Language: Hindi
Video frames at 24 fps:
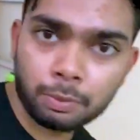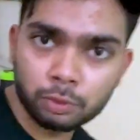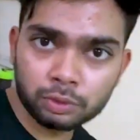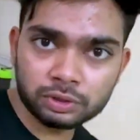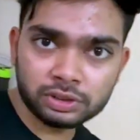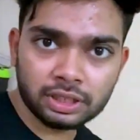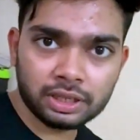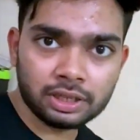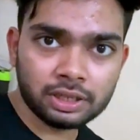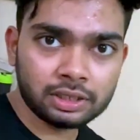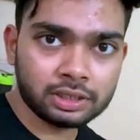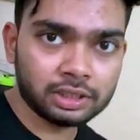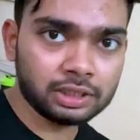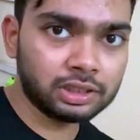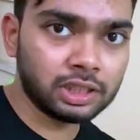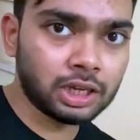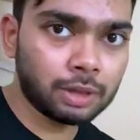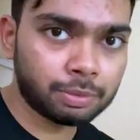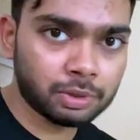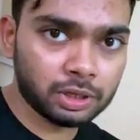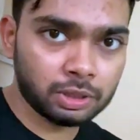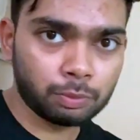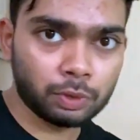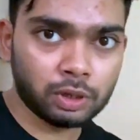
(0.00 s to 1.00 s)
होता है यदि
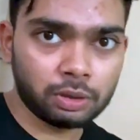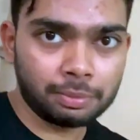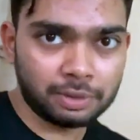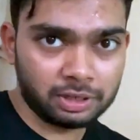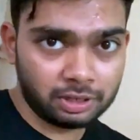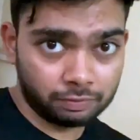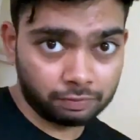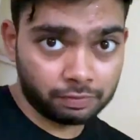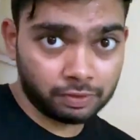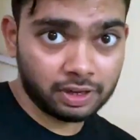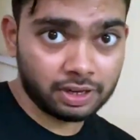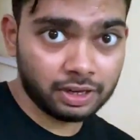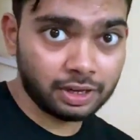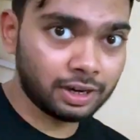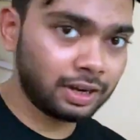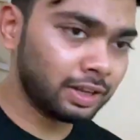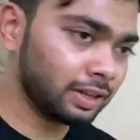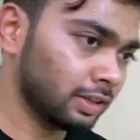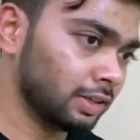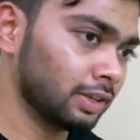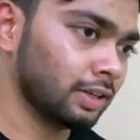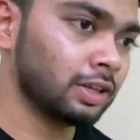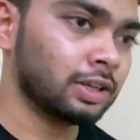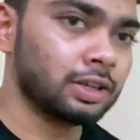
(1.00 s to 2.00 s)
आपके मोबाइल में इंफ्रा है
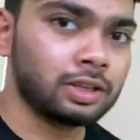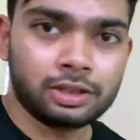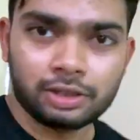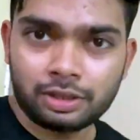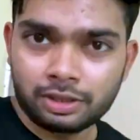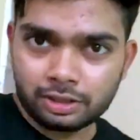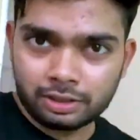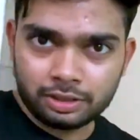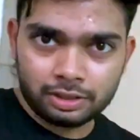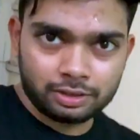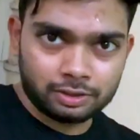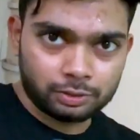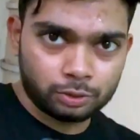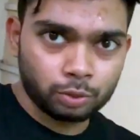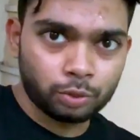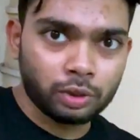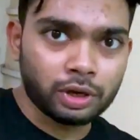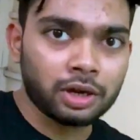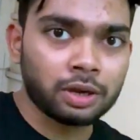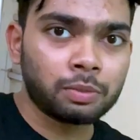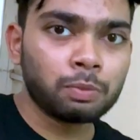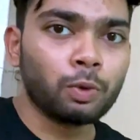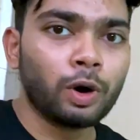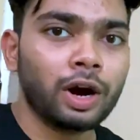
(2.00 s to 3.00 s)
तो
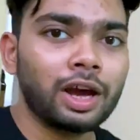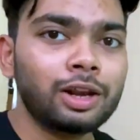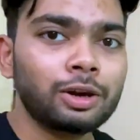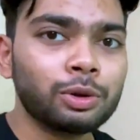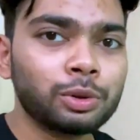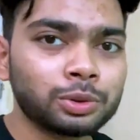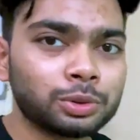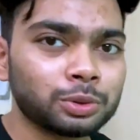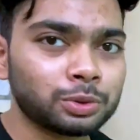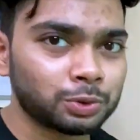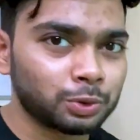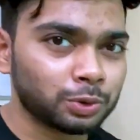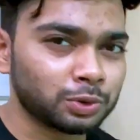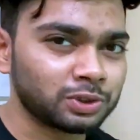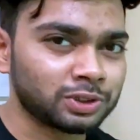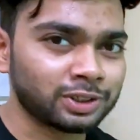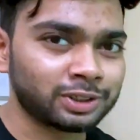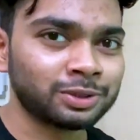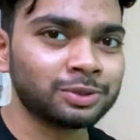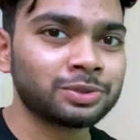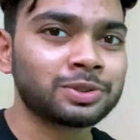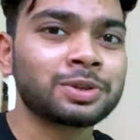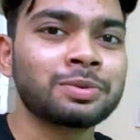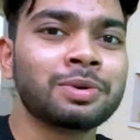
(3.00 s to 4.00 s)
अगर मोबाइल लो तो सोच
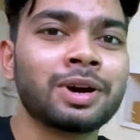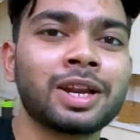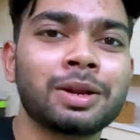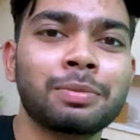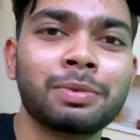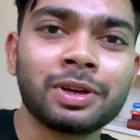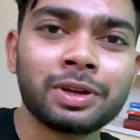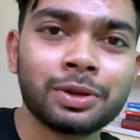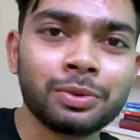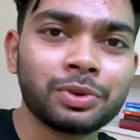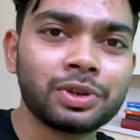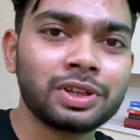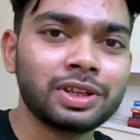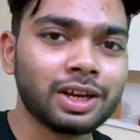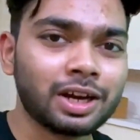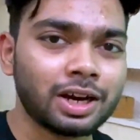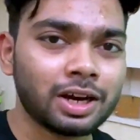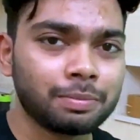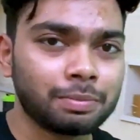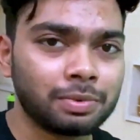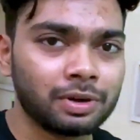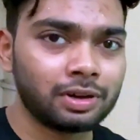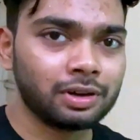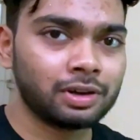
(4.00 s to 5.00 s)
सकते हो उसके बारे में क्योंकि यहाँ
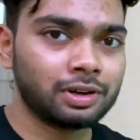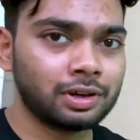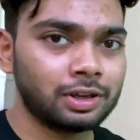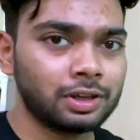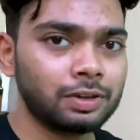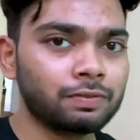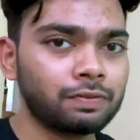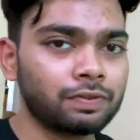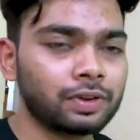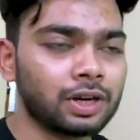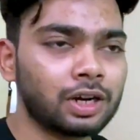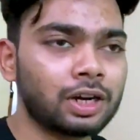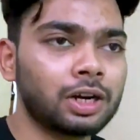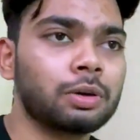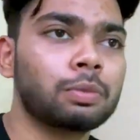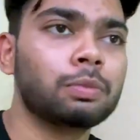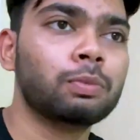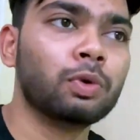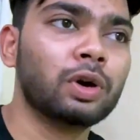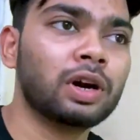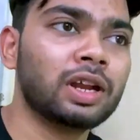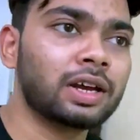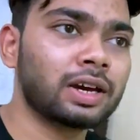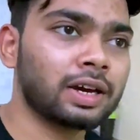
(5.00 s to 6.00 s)
पर इंफ्रा
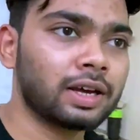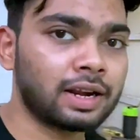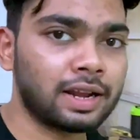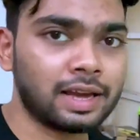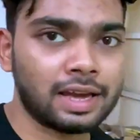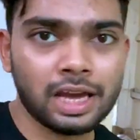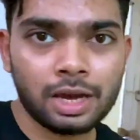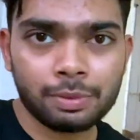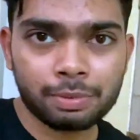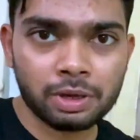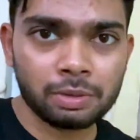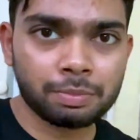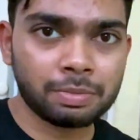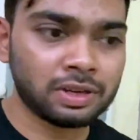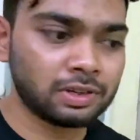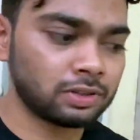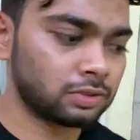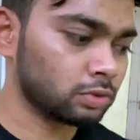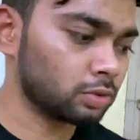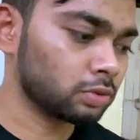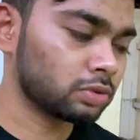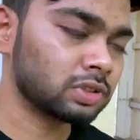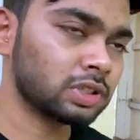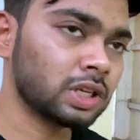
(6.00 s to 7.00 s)
मोबाइल अगर है आपके पास
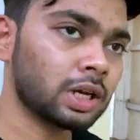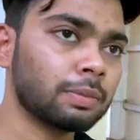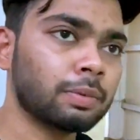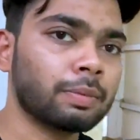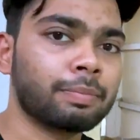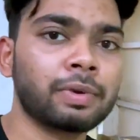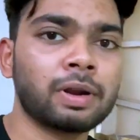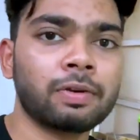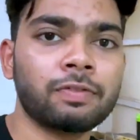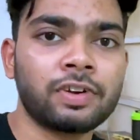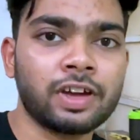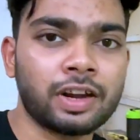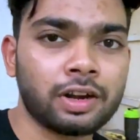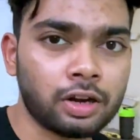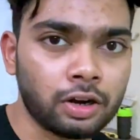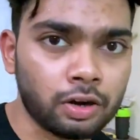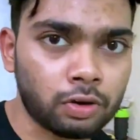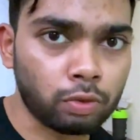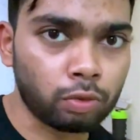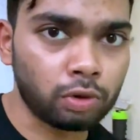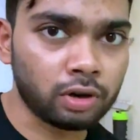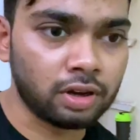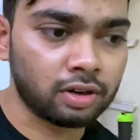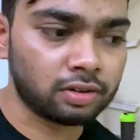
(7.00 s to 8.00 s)
तो उससे आप अपना फैन
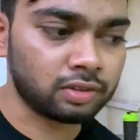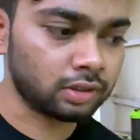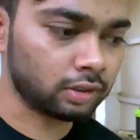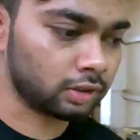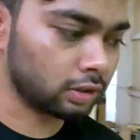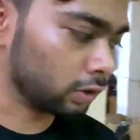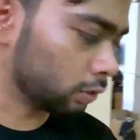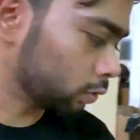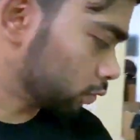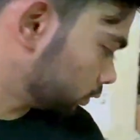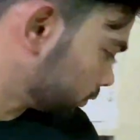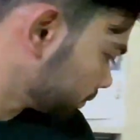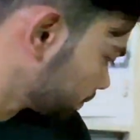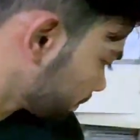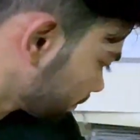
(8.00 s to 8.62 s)
कंट्रोल कर सकते हो